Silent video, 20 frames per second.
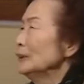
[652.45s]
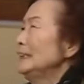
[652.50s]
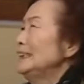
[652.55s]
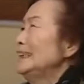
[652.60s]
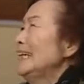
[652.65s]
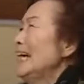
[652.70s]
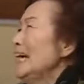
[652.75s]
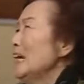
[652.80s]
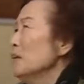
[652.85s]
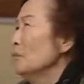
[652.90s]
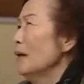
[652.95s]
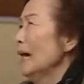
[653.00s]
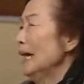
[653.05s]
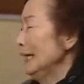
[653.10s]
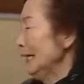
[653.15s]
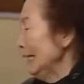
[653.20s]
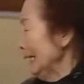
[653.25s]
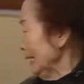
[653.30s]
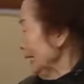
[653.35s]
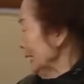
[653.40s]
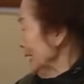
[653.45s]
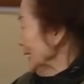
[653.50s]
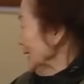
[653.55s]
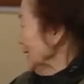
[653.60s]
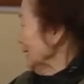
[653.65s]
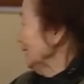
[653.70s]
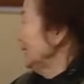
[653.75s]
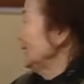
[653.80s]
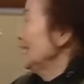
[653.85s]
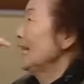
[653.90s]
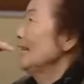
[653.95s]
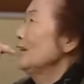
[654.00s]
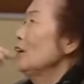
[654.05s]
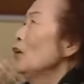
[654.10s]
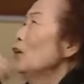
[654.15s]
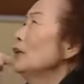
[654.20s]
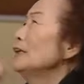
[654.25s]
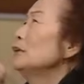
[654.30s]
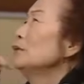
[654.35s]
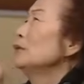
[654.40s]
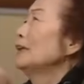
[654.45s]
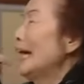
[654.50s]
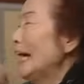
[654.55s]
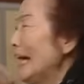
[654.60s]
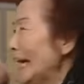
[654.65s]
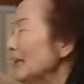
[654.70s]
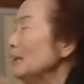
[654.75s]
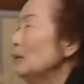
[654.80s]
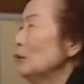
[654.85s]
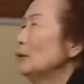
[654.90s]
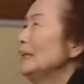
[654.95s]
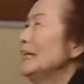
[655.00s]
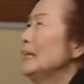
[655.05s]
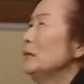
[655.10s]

hôn tôi nữa, hôn lên cổ của tôi.